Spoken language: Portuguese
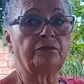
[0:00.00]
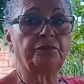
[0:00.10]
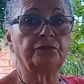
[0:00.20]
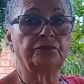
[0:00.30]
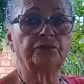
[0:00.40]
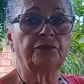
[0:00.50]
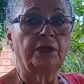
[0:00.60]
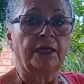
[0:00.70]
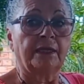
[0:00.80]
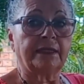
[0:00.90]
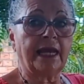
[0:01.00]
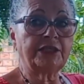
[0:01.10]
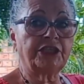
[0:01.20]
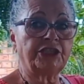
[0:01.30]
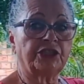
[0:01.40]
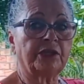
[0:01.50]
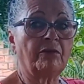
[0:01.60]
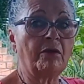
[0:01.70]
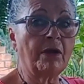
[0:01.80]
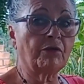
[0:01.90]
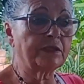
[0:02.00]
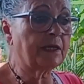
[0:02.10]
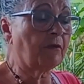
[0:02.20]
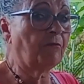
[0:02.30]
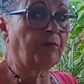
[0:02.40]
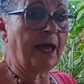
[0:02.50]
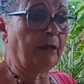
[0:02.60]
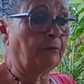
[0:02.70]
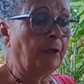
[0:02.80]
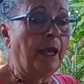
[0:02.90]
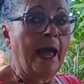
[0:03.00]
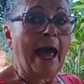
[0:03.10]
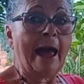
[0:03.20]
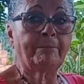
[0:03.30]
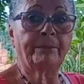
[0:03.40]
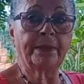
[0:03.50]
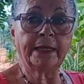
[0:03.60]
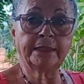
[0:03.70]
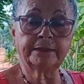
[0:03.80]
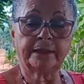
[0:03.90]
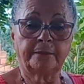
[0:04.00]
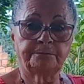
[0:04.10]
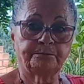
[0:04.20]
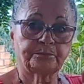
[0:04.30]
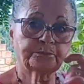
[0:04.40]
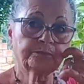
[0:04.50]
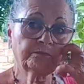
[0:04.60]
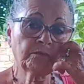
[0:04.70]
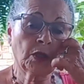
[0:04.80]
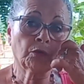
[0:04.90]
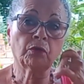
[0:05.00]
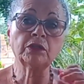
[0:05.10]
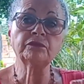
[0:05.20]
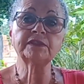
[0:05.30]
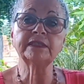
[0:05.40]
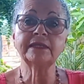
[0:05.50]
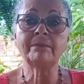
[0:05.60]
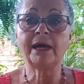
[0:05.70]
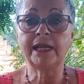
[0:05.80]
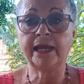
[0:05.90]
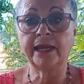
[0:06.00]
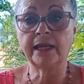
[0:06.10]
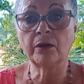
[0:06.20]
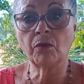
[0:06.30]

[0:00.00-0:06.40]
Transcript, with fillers: no fundo. Tá, gente? Então é uma coisa que eu falo. A planta, quando você trabalha ela